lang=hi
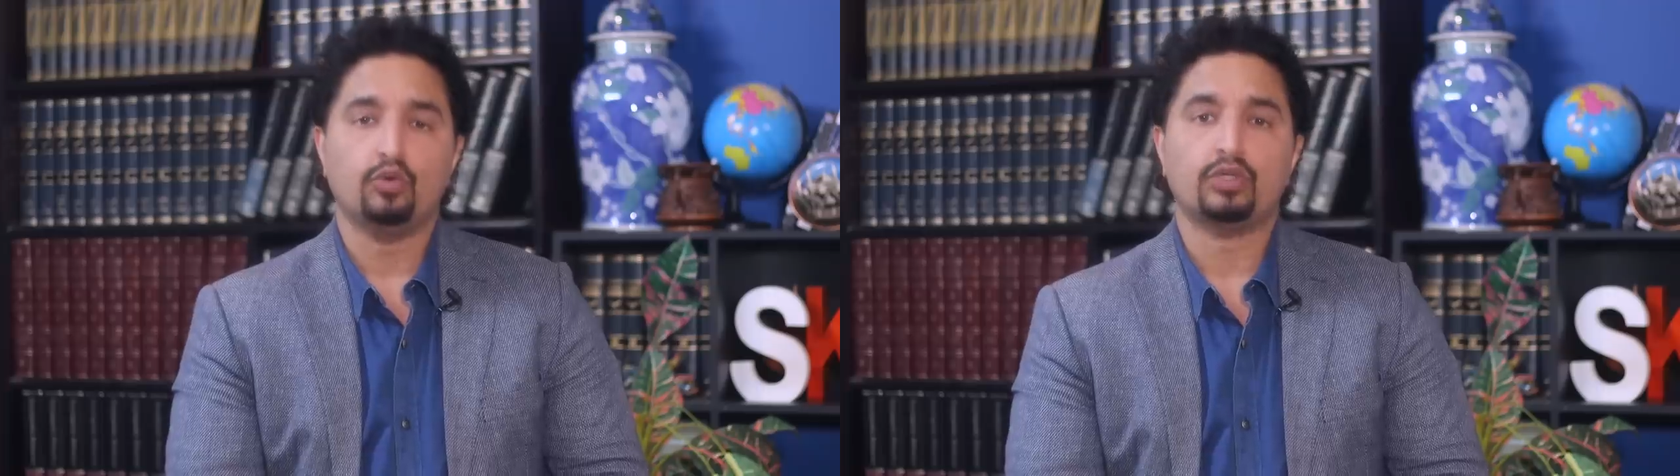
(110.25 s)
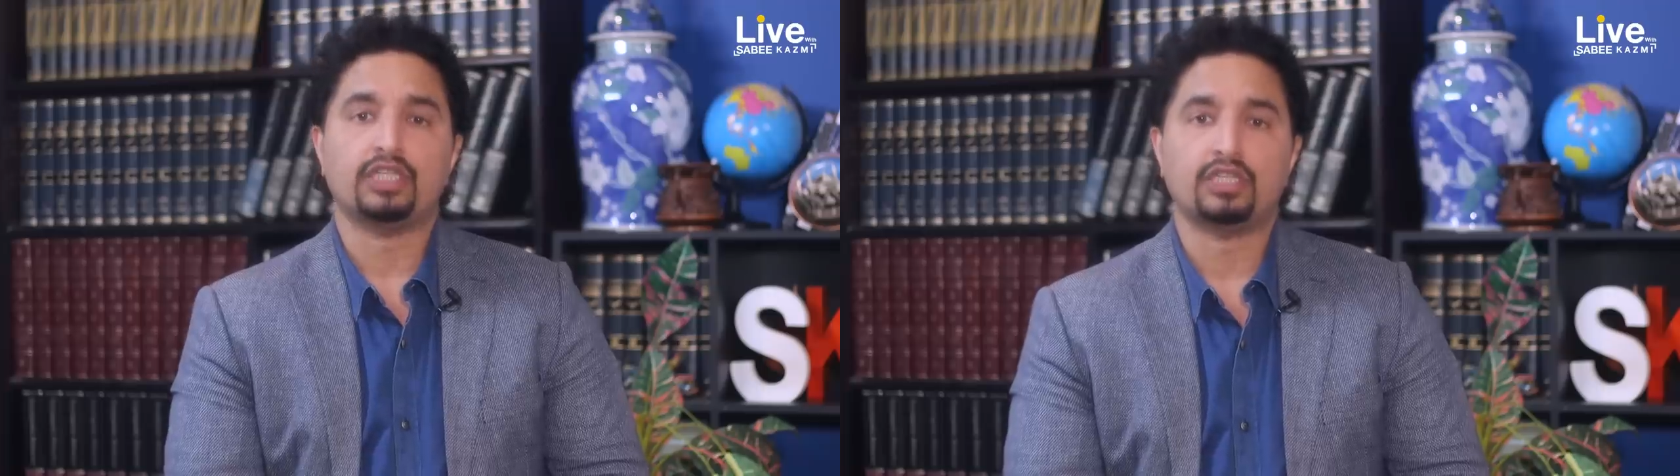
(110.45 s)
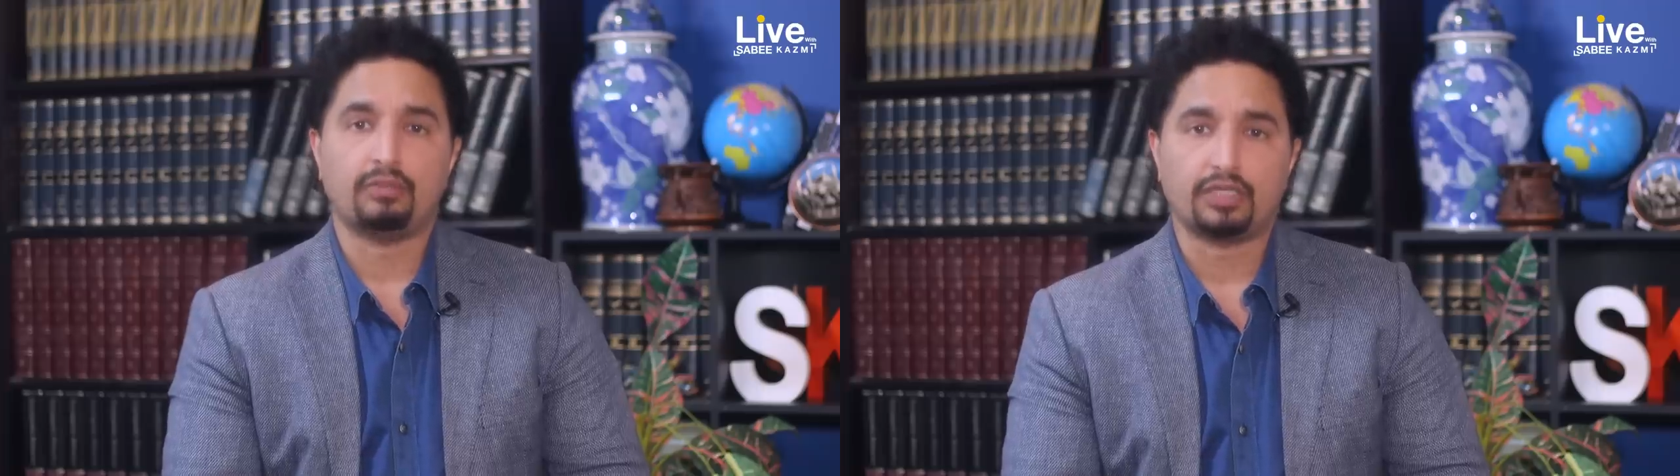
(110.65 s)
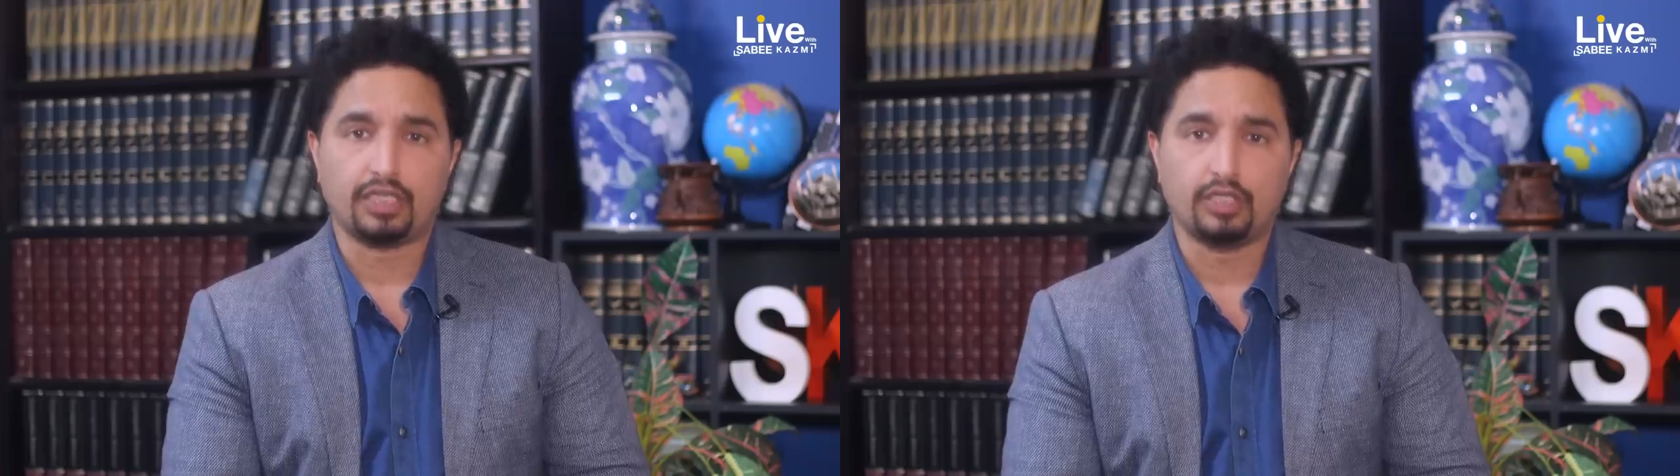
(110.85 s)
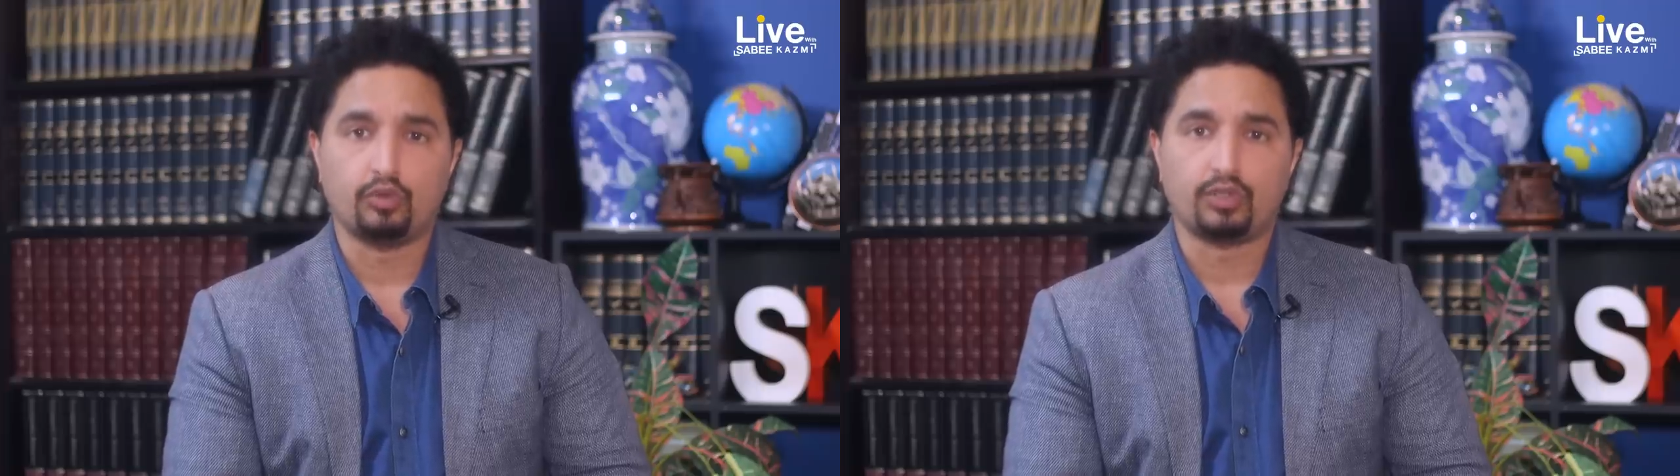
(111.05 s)
उनके
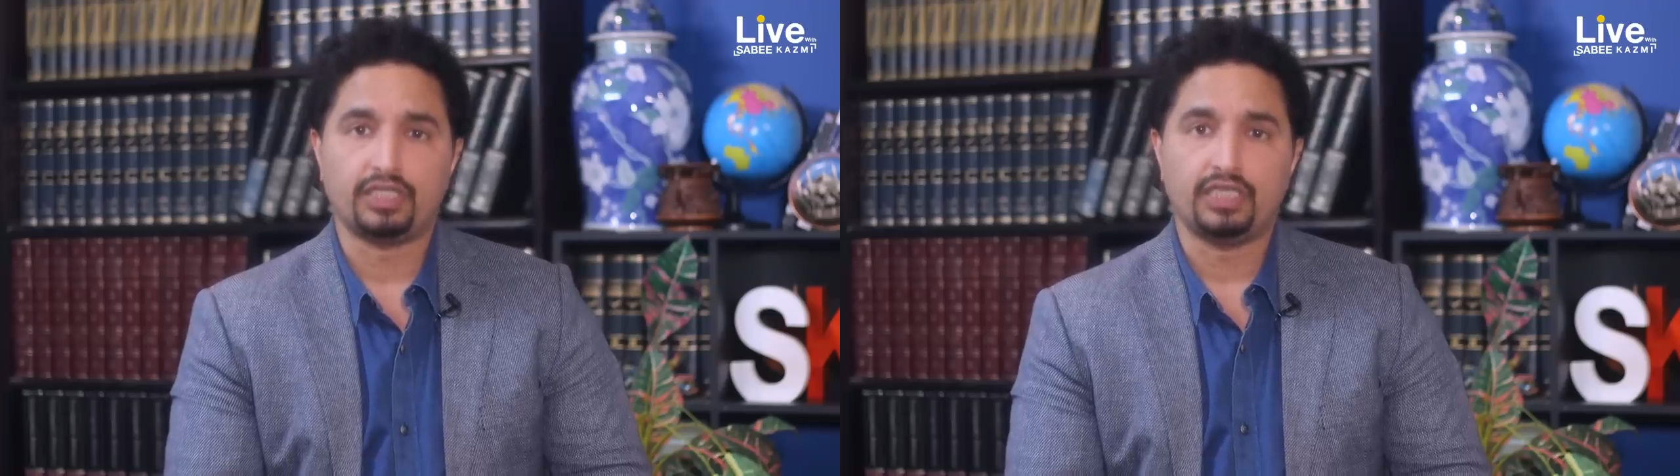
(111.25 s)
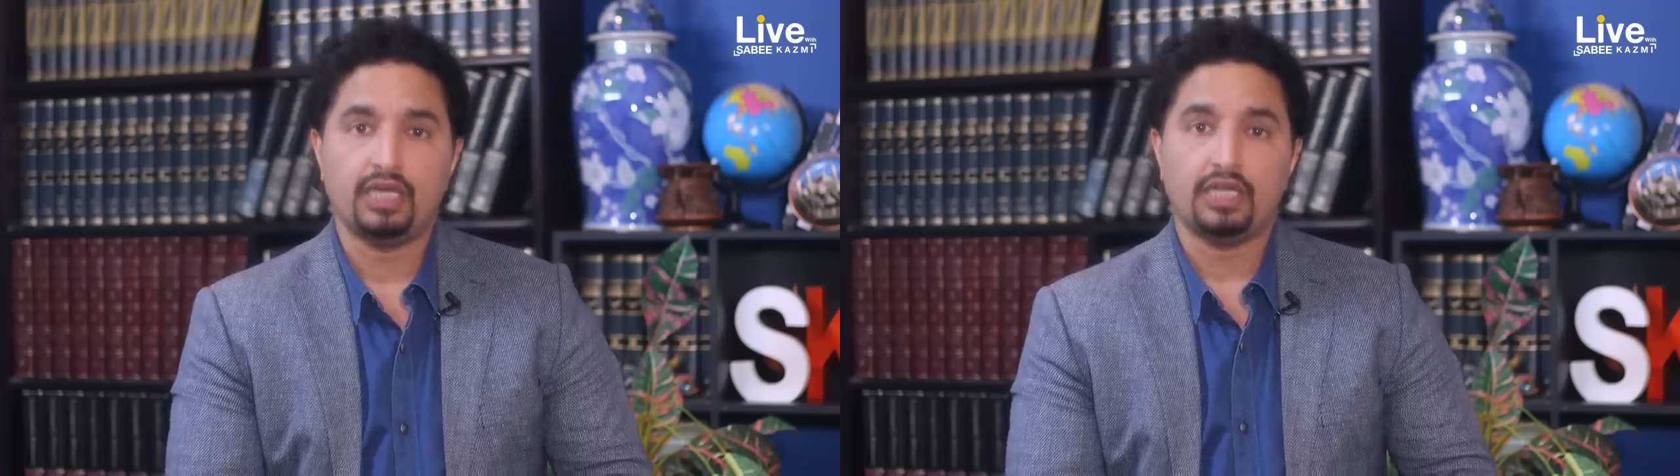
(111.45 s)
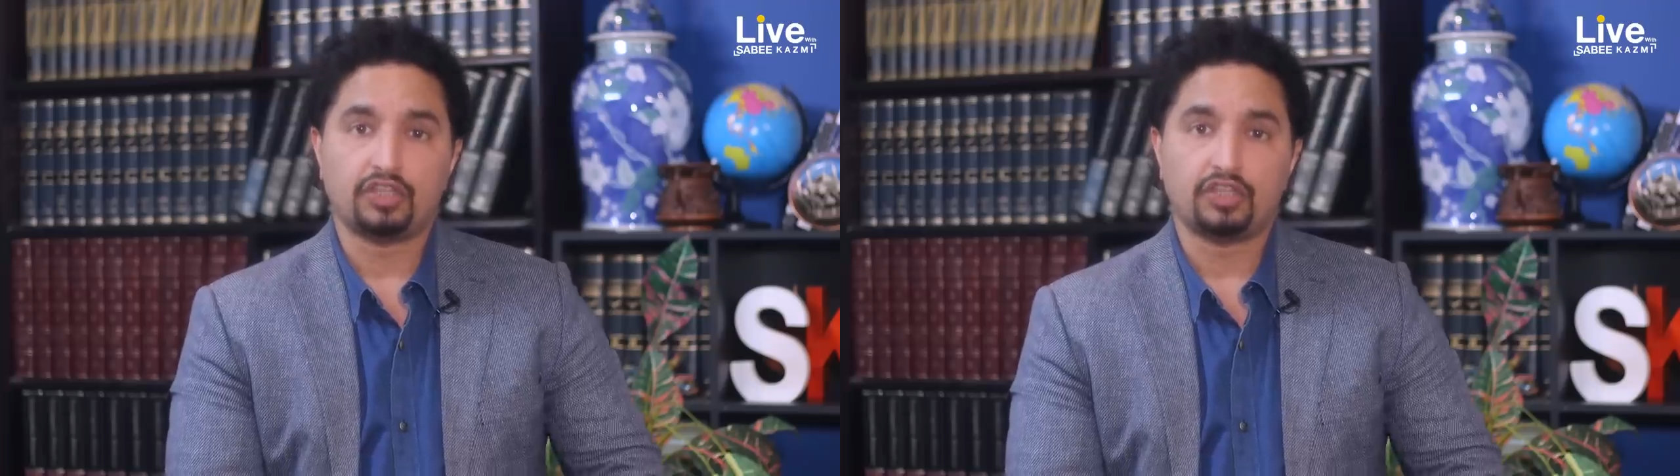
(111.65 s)
तमाशाइयों की